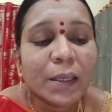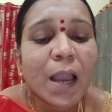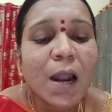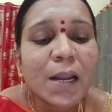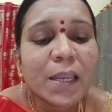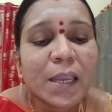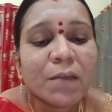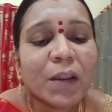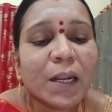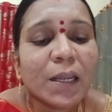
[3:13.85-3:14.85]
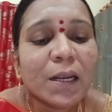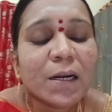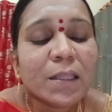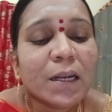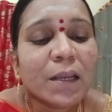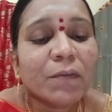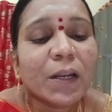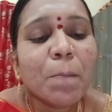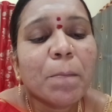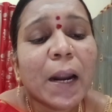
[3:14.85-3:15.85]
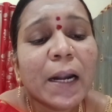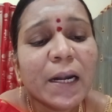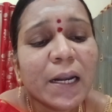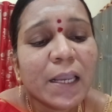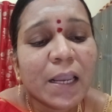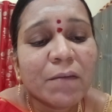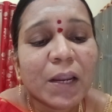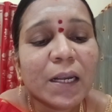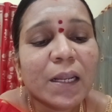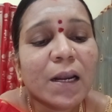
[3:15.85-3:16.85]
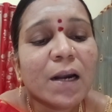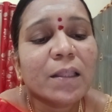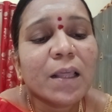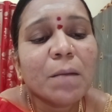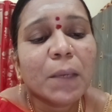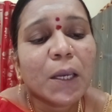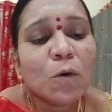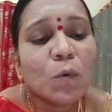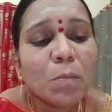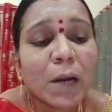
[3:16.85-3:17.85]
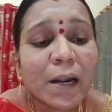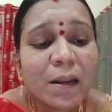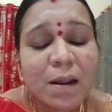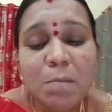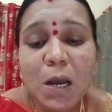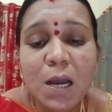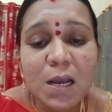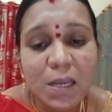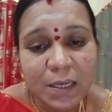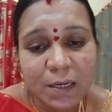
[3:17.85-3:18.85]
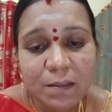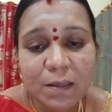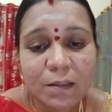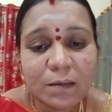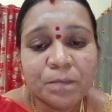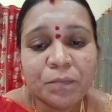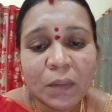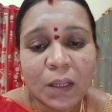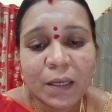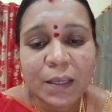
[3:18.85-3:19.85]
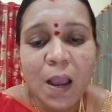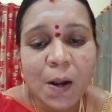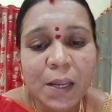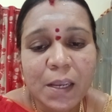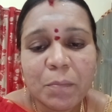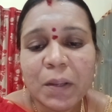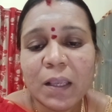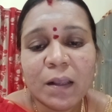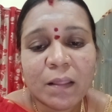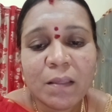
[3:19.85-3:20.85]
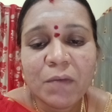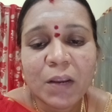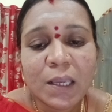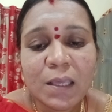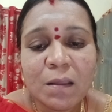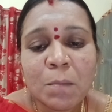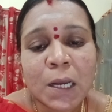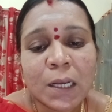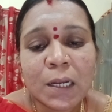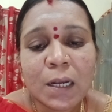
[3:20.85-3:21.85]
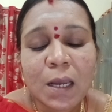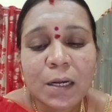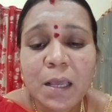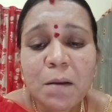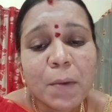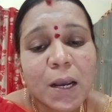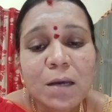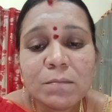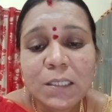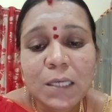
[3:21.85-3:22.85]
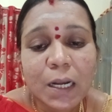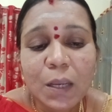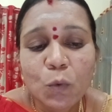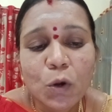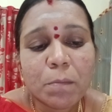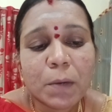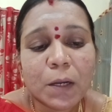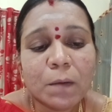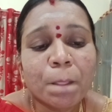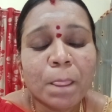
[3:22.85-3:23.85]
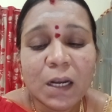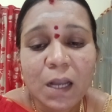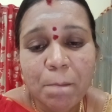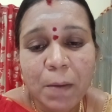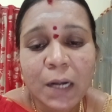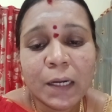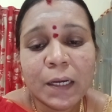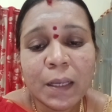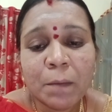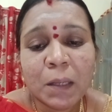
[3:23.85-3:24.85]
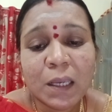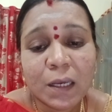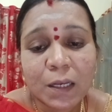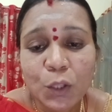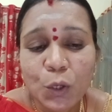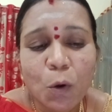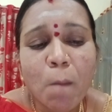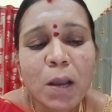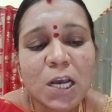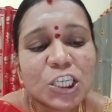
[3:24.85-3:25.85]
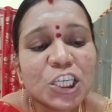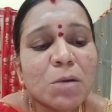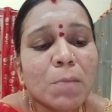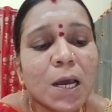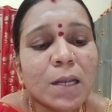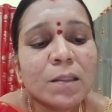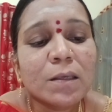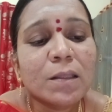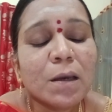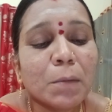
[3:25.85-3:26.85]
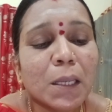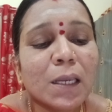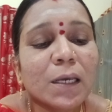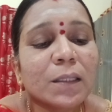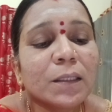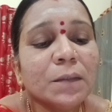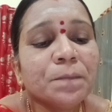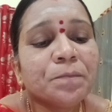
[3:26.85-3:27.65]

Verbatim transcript: யானையை வேட்டையாடுதலை விட பன்றியை வேட்டையாடுதல் மிகவும் கடினமாக இருந்தது யானை அப்படிங்கிறது வெடி இந்த மாதிரிலாம் நெருப்ப காமிச்சாலே ஓடி போயிடும் நான் பன்றி அப்படிங்கிறது ரொம்ப கஷ்டமாக இருந்தது அப்படிங்கிறது